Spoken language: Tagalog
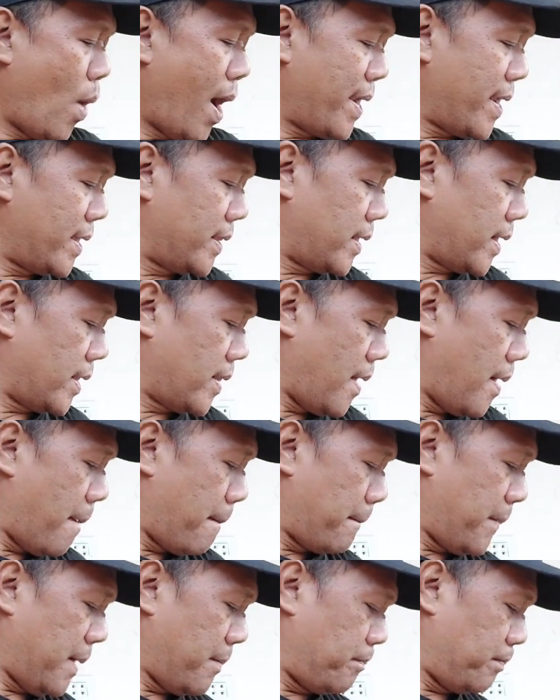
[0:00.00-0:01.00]
150
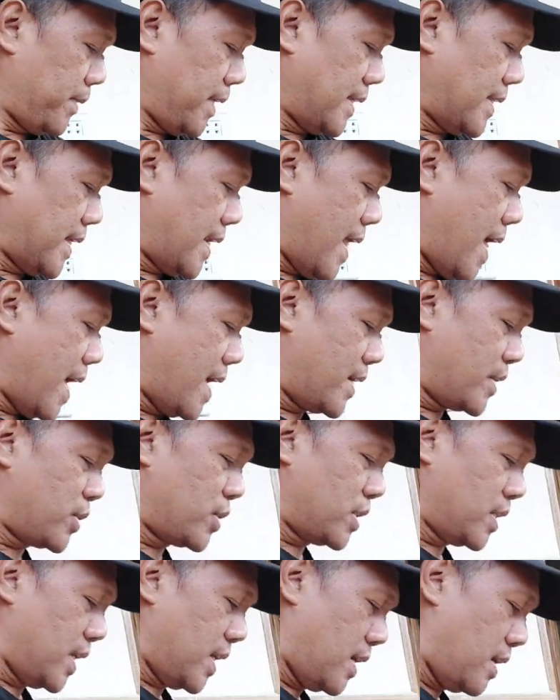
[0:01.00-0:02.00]
na lang
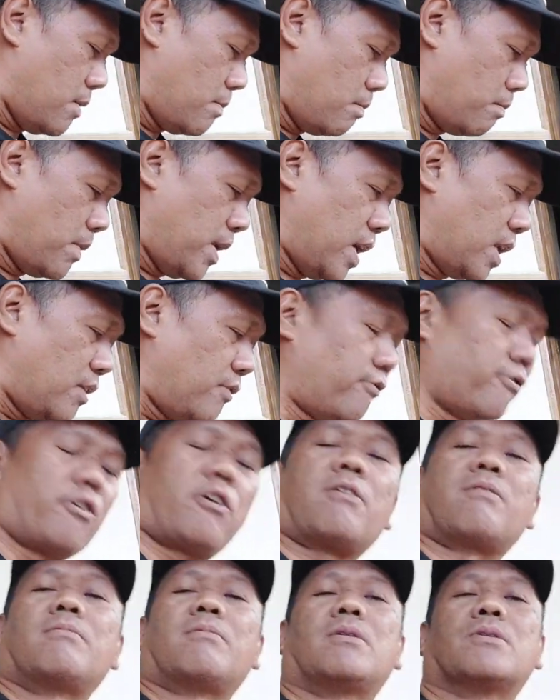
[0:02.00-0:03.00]
si Mini
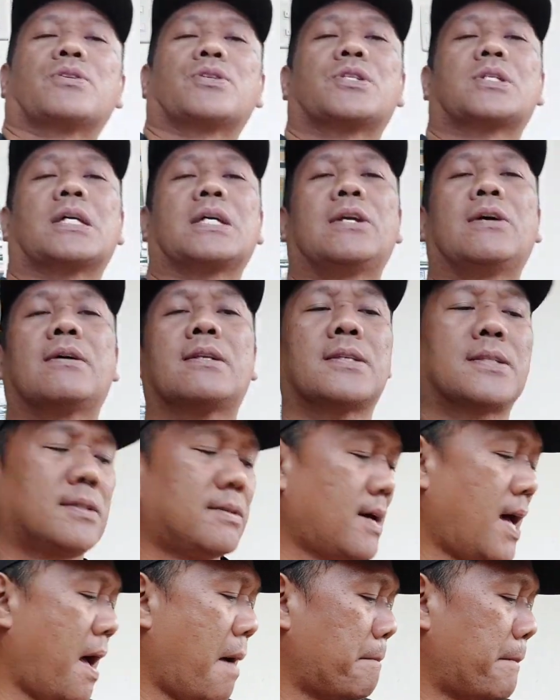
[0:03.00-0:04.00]
Formosa. Yun.
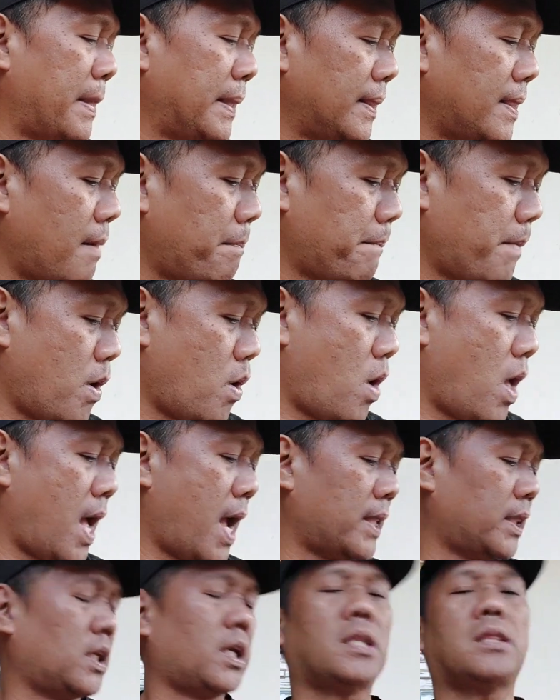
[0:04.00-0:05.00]
So, apat na po
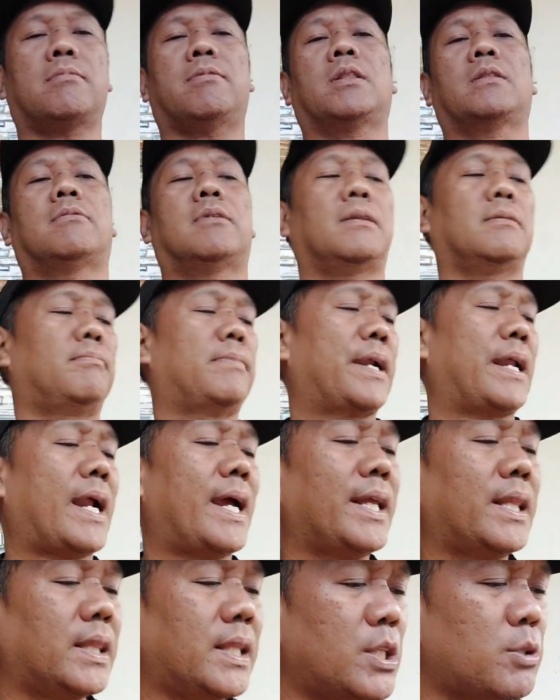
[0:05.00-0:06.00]
ang ating individual
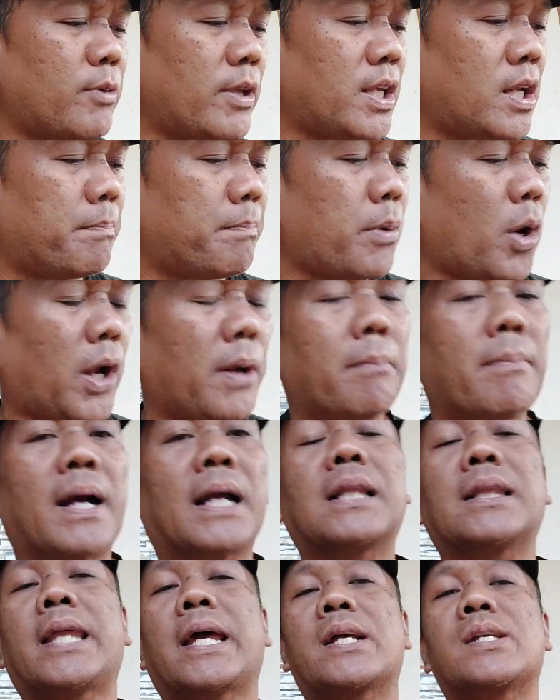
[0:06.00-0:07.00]
varieties. Pwede na po kayo
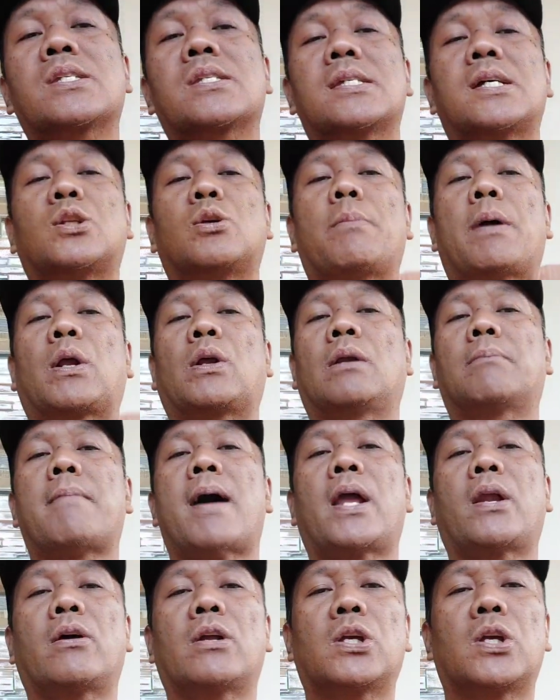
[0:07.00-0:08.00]
mag-text sa numero ng
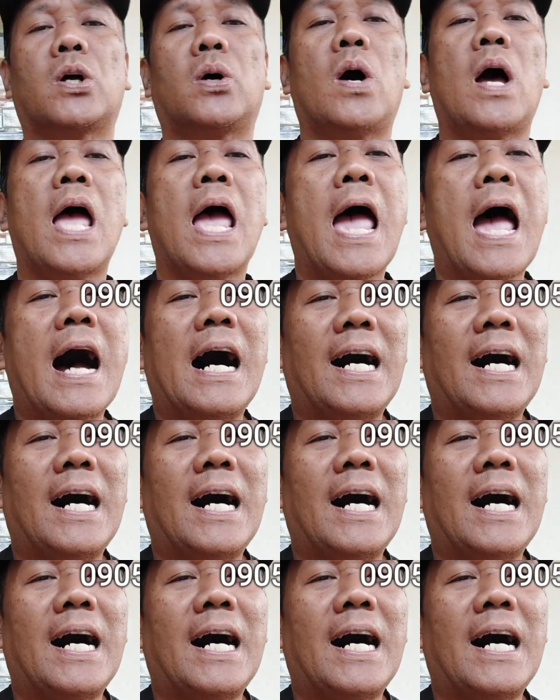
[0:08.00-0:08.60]
Manong Joe